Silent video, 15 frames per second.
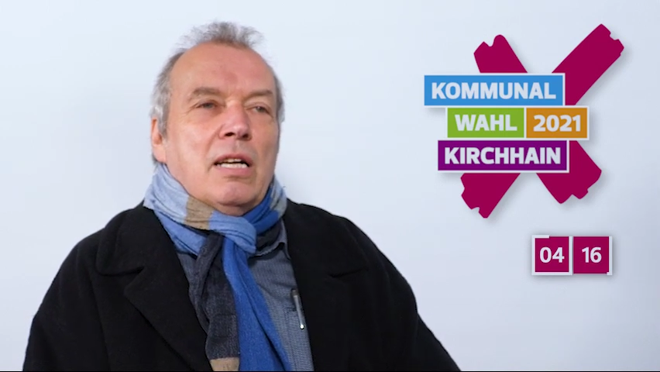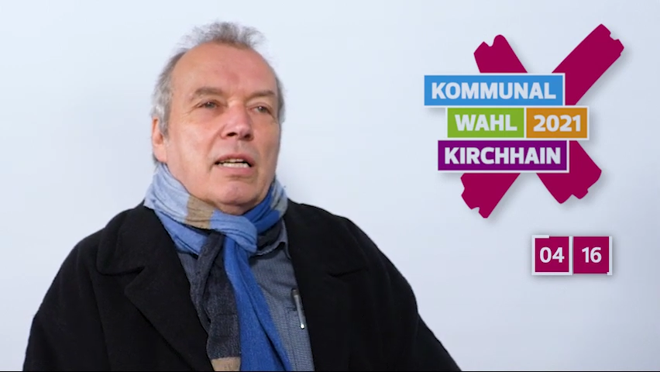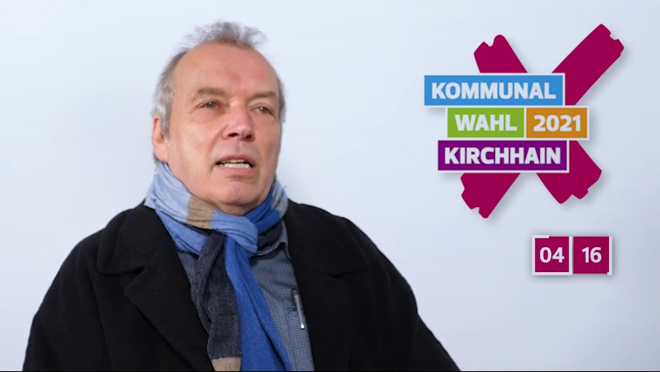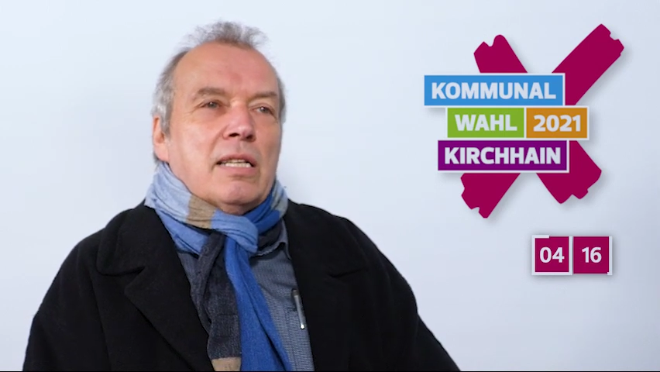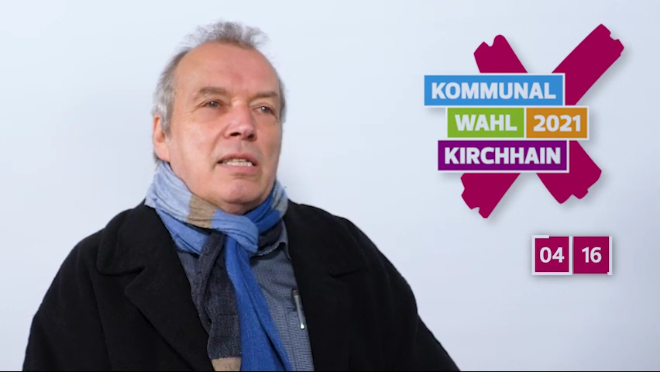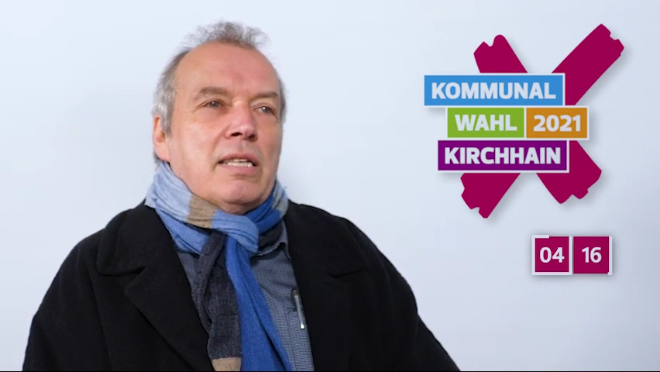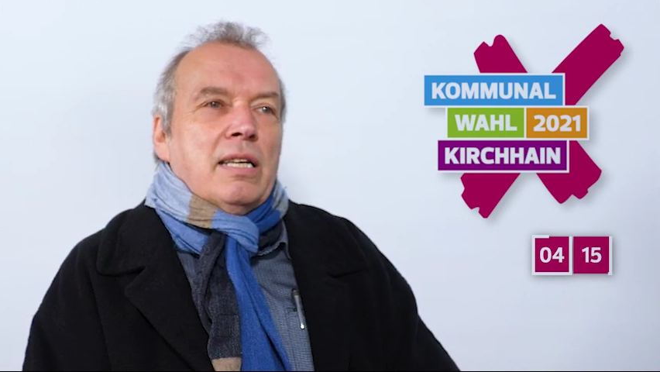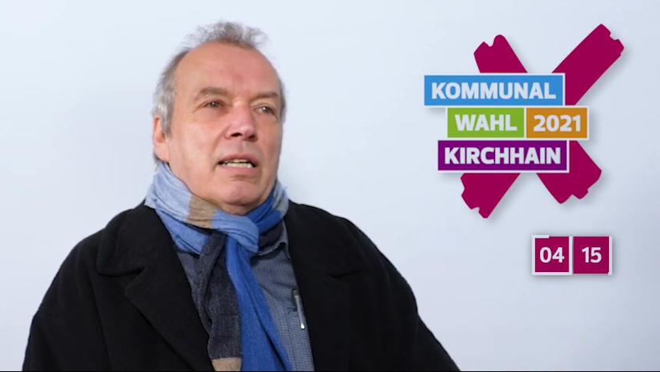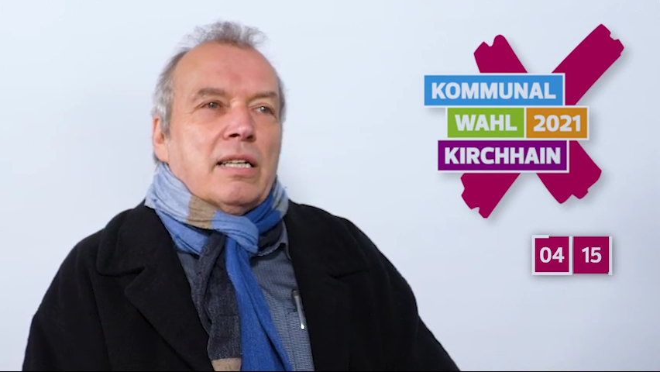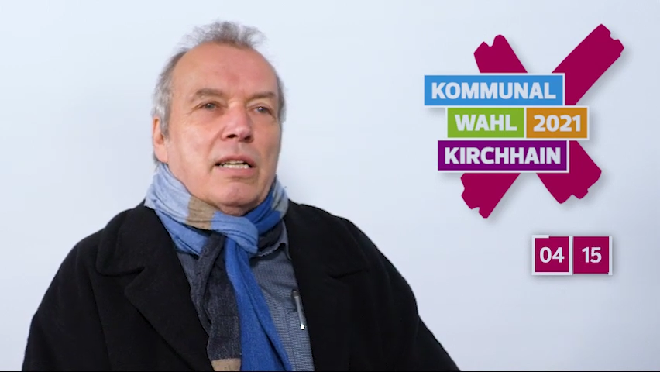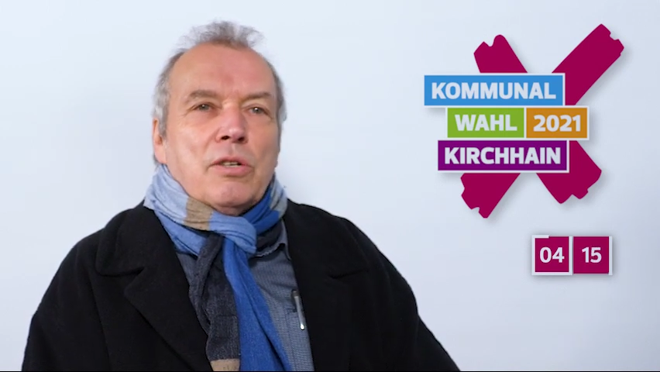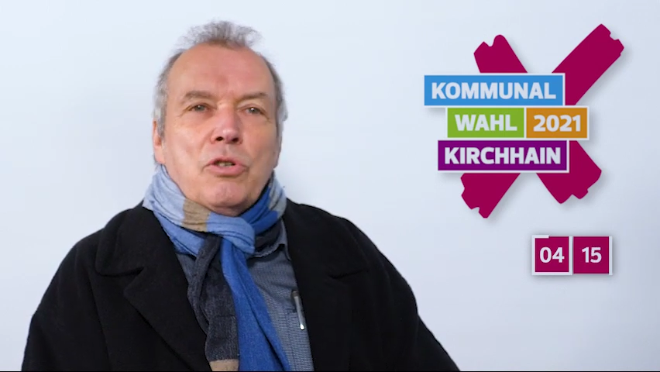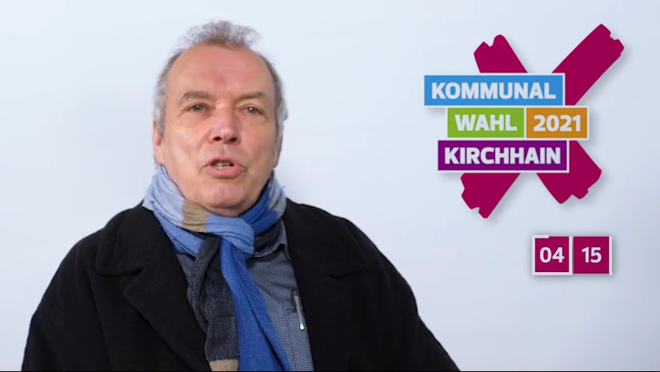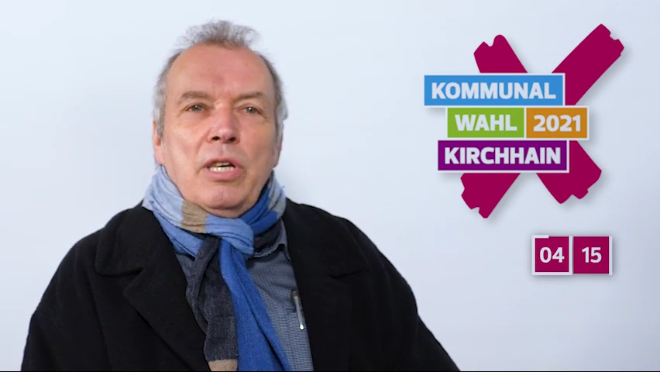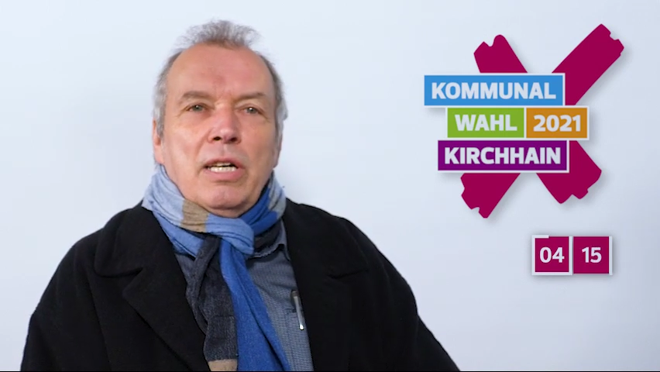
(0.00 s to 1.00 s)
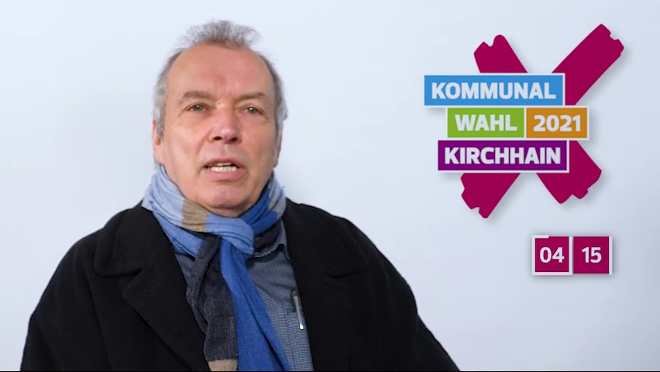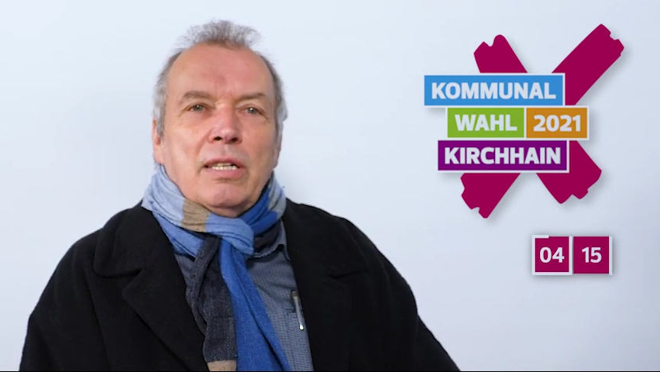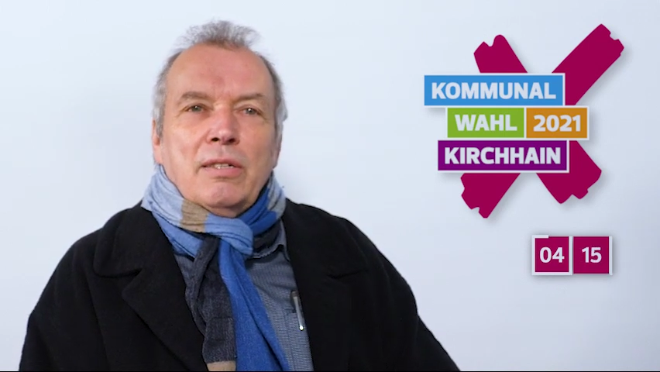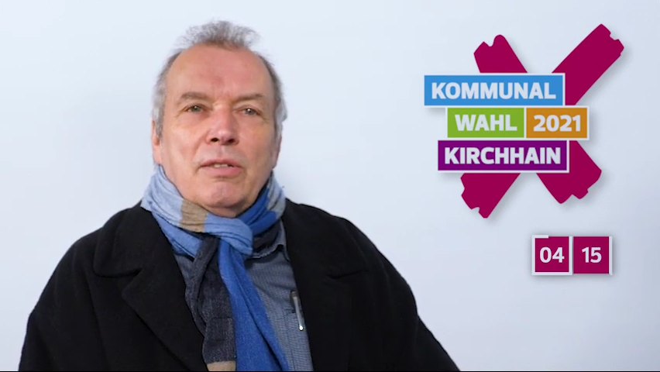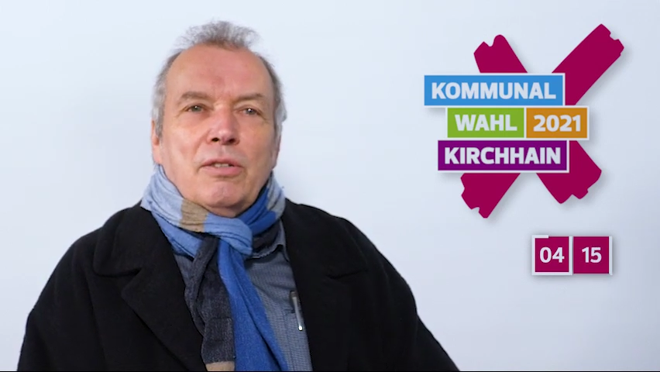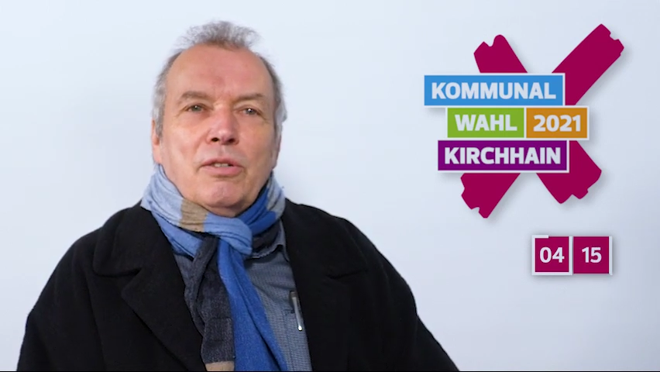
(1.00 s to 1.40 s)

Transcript: kann sich engagieren.